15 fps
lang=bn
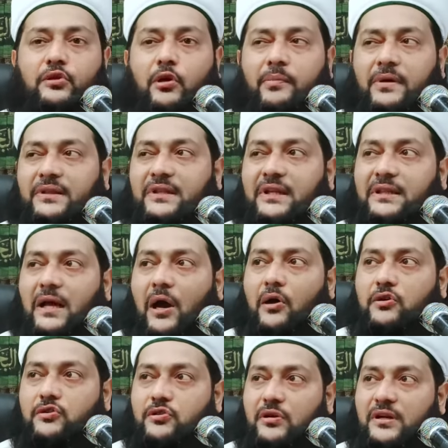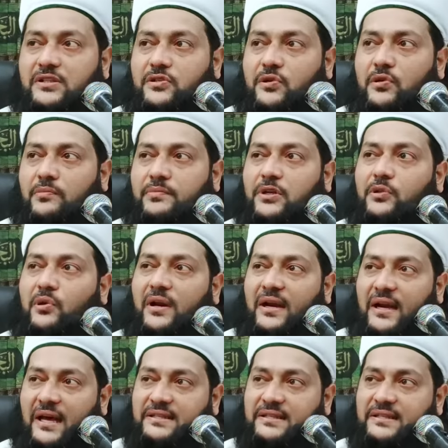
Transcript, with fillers: তবে তিতা অংশটা জন্য ভিতরে